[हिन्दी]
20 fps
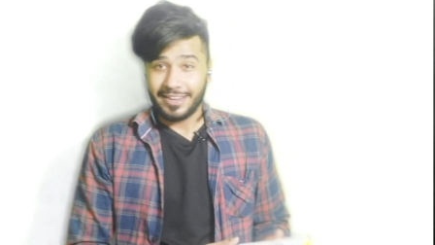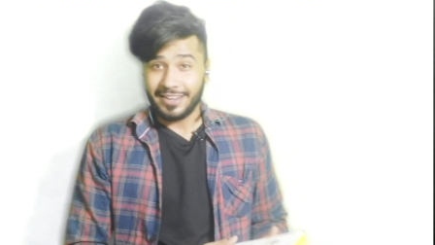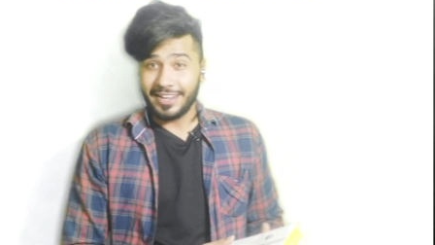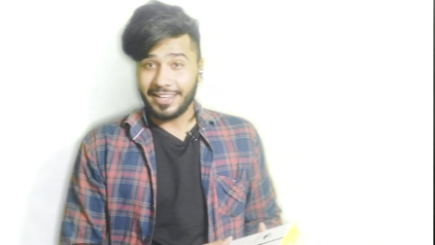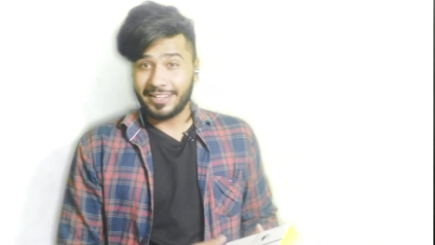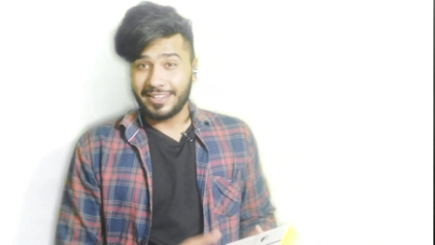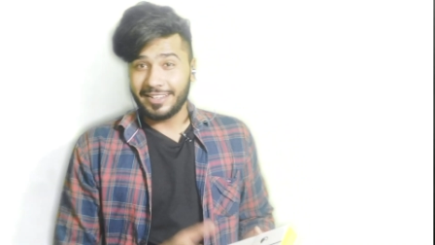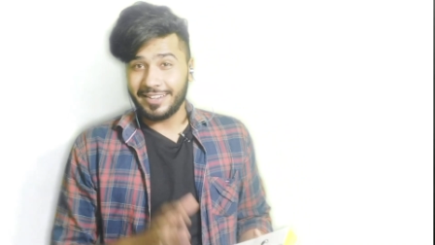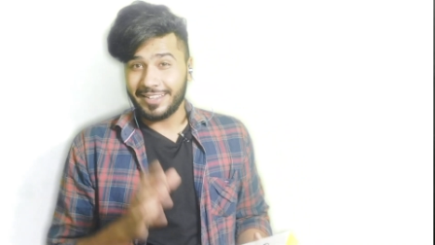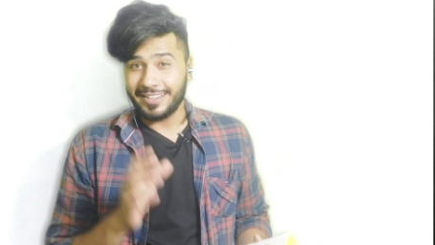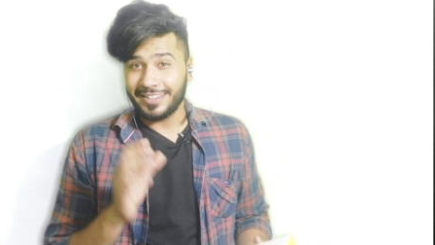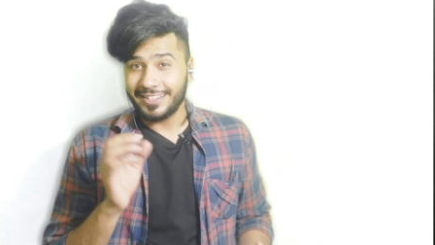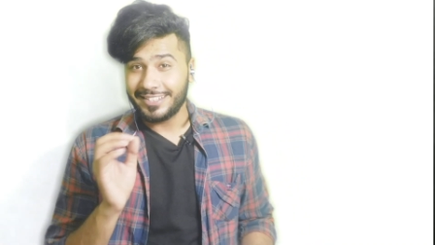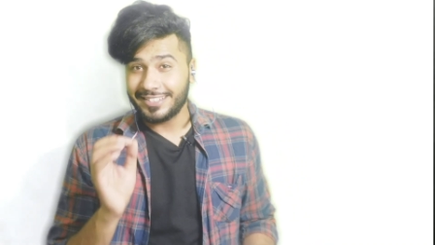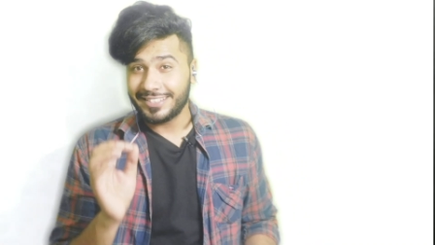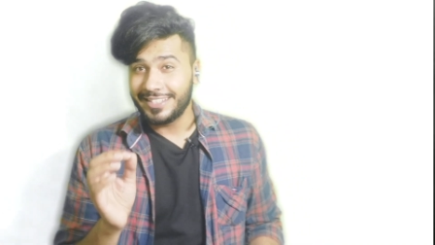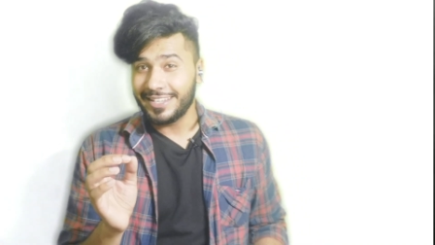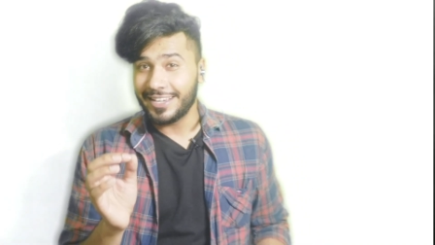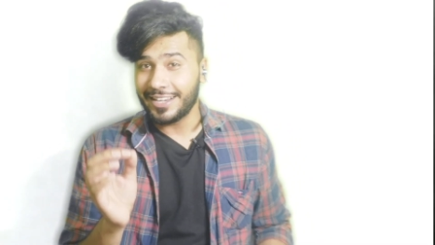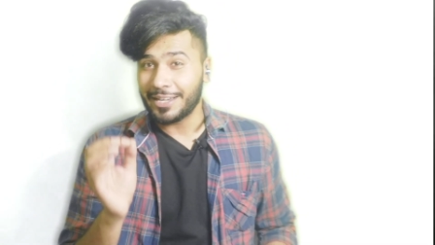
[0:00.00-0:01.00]
लेकिन
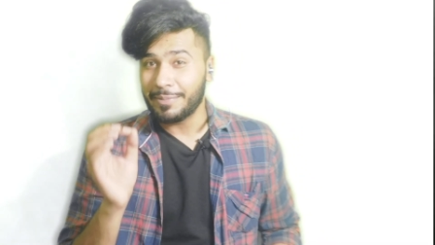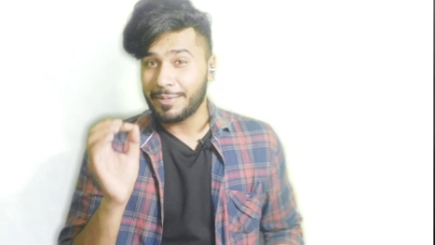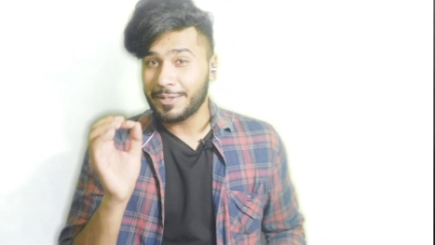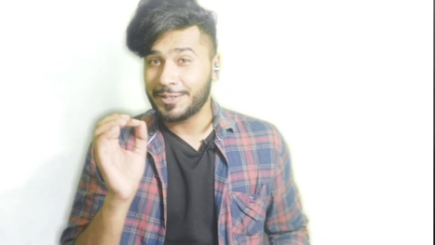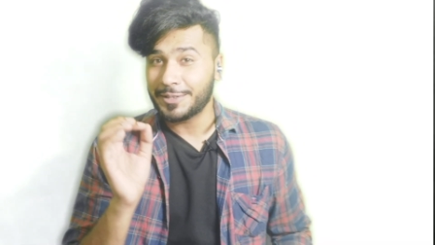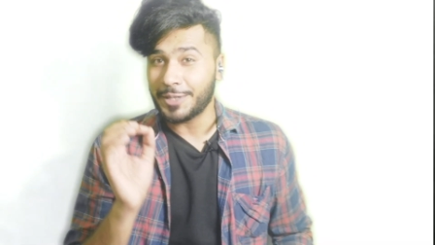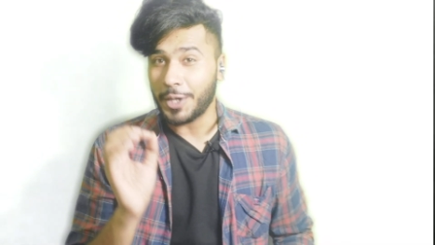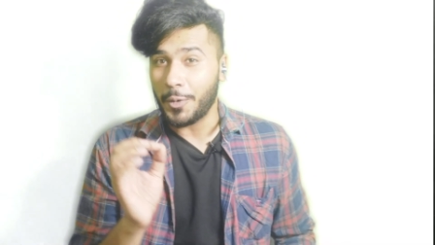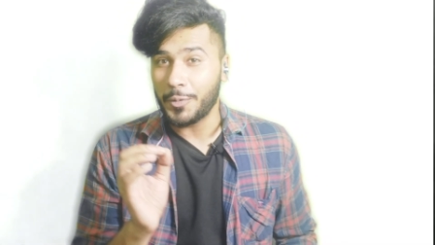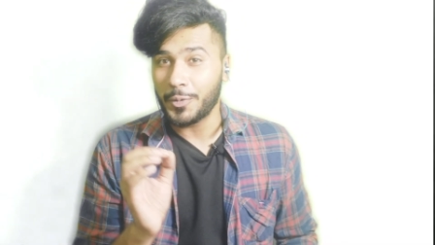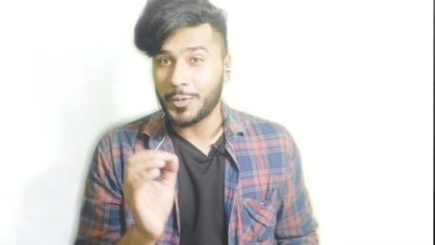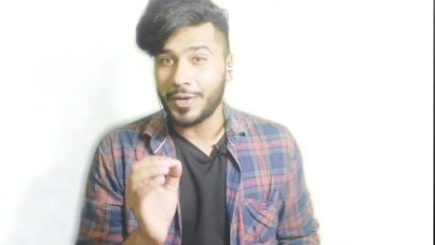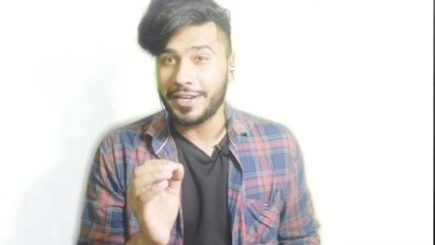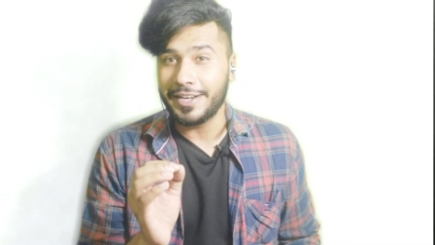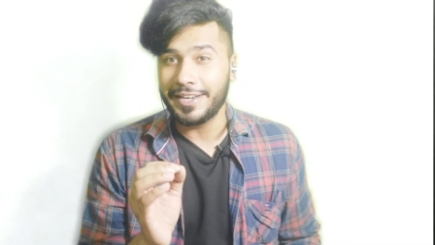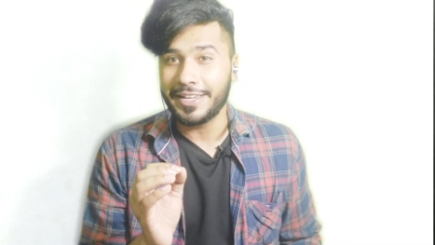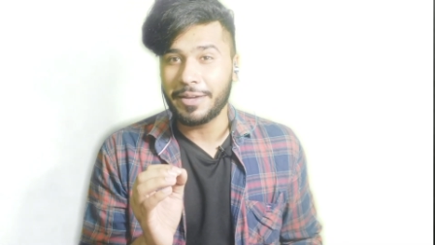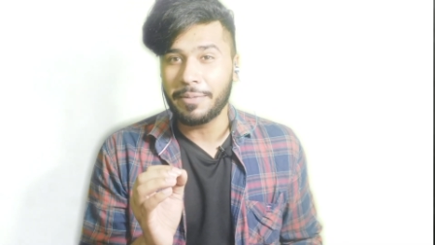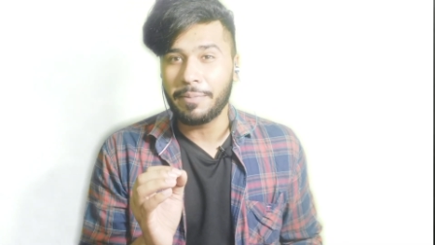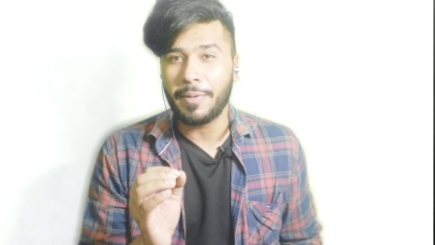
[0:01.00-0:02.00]
इसकी अगर मैं साउंड
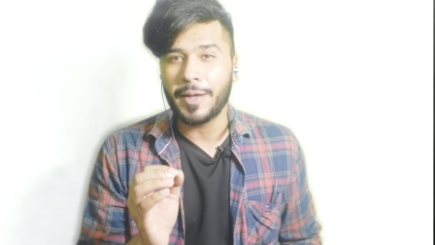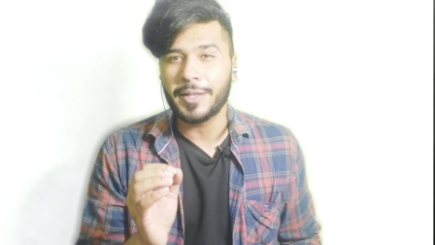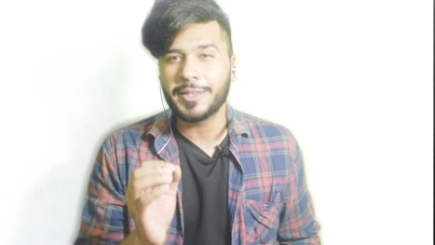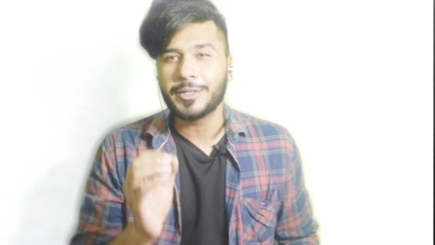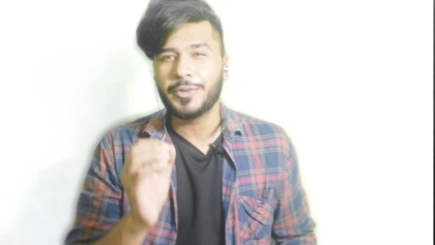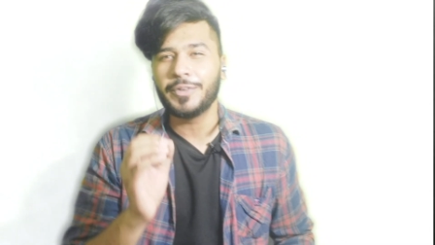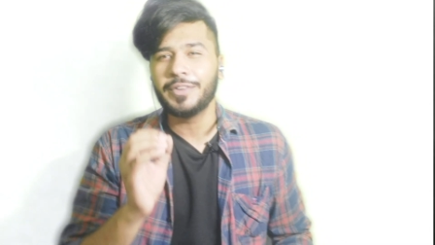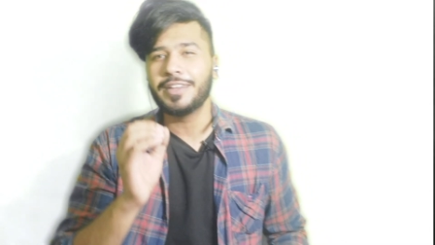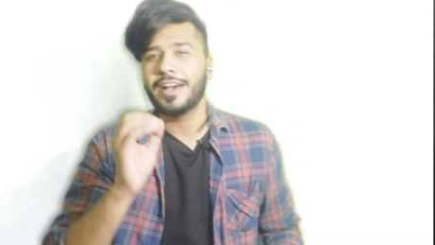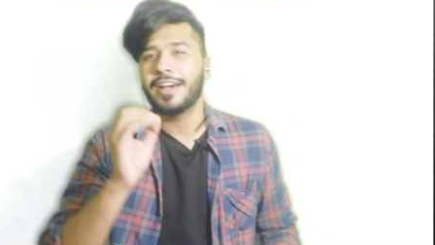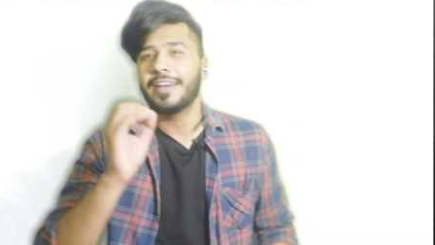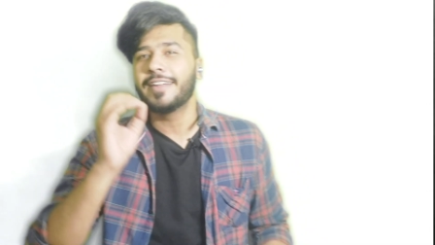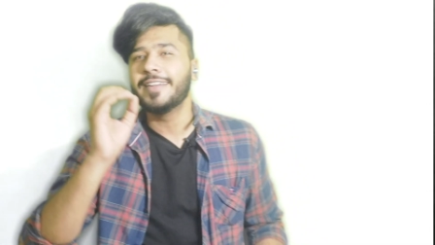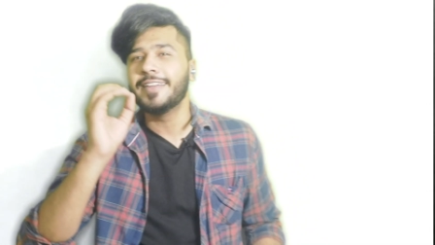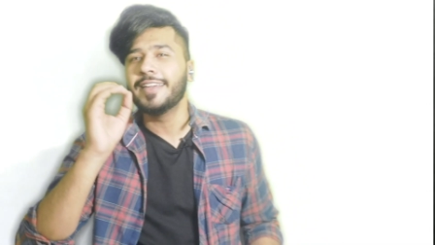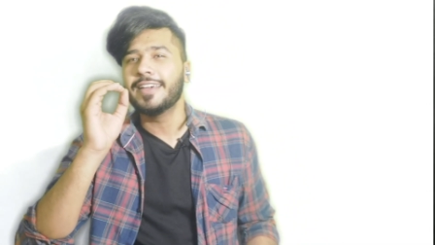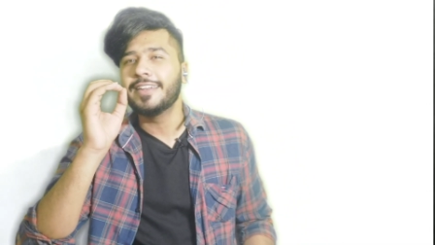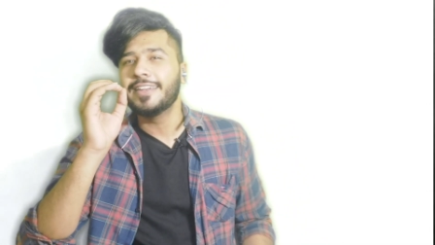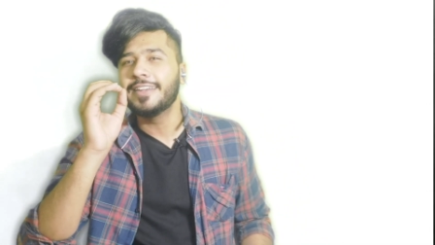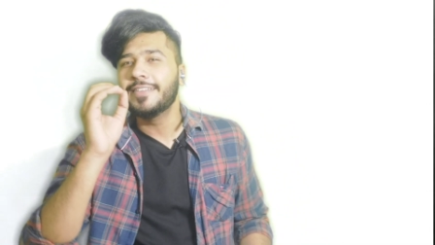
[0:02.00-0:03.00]
क्वालिटी की बात करूँ यार
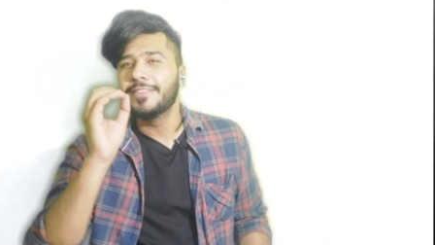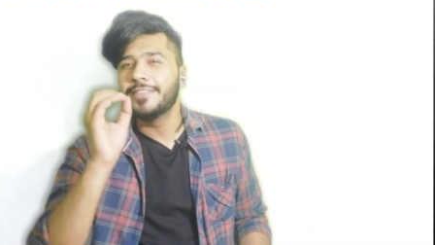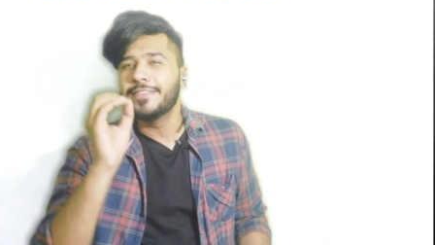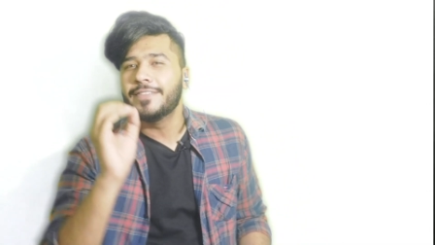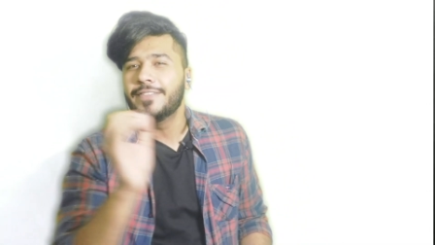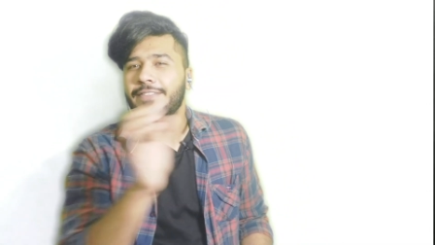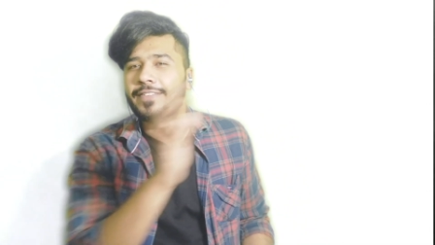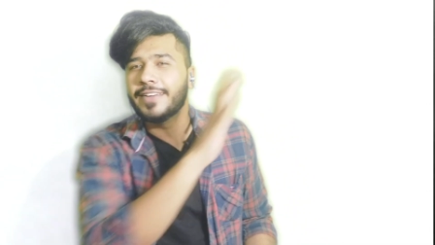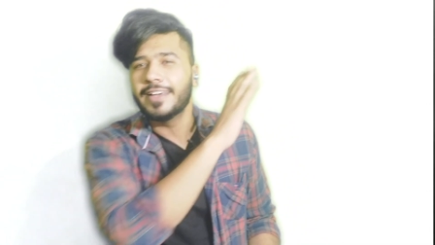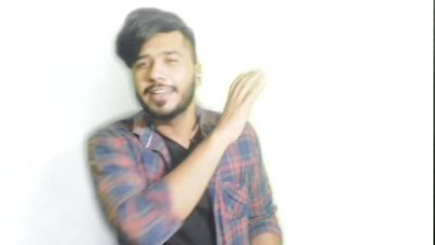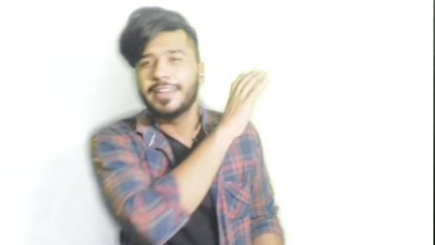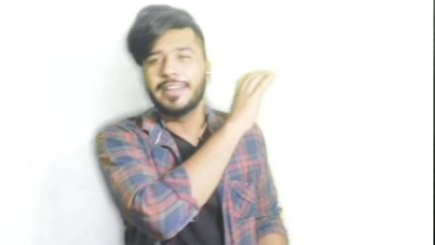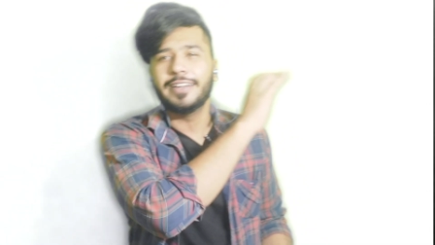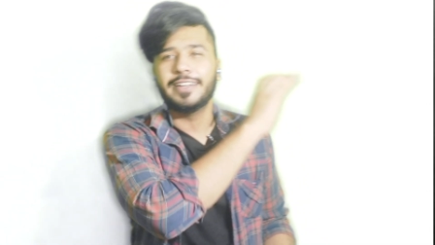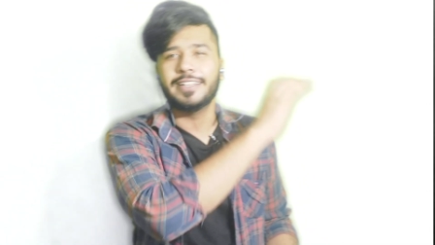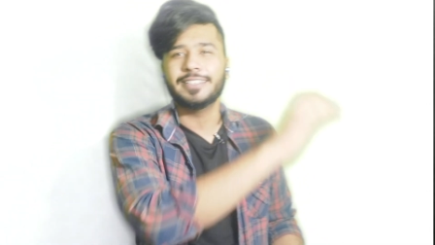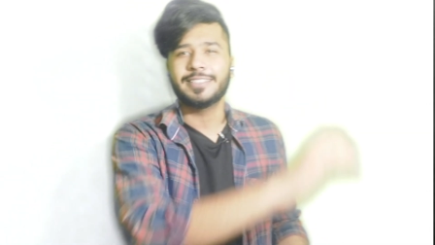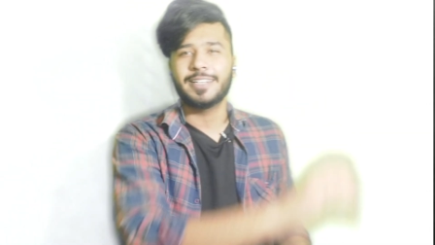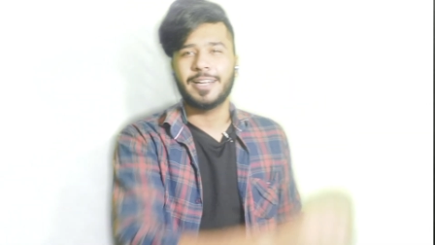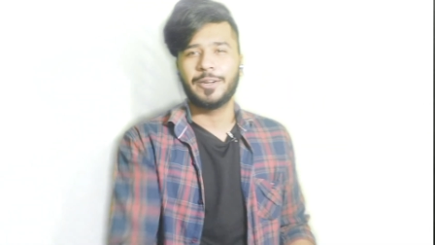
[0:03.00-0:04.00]
रियली वेरी
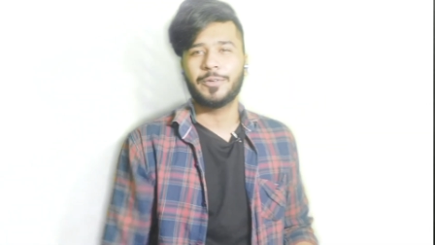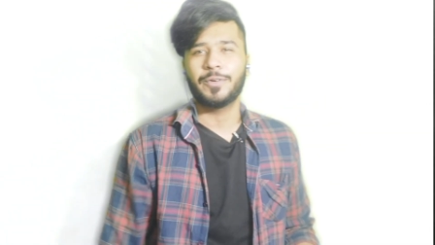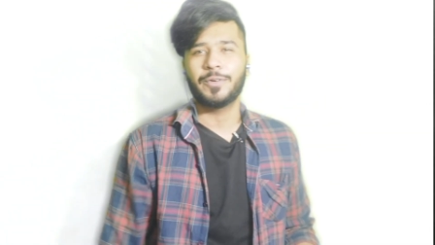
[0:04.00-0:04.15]
डिसेंट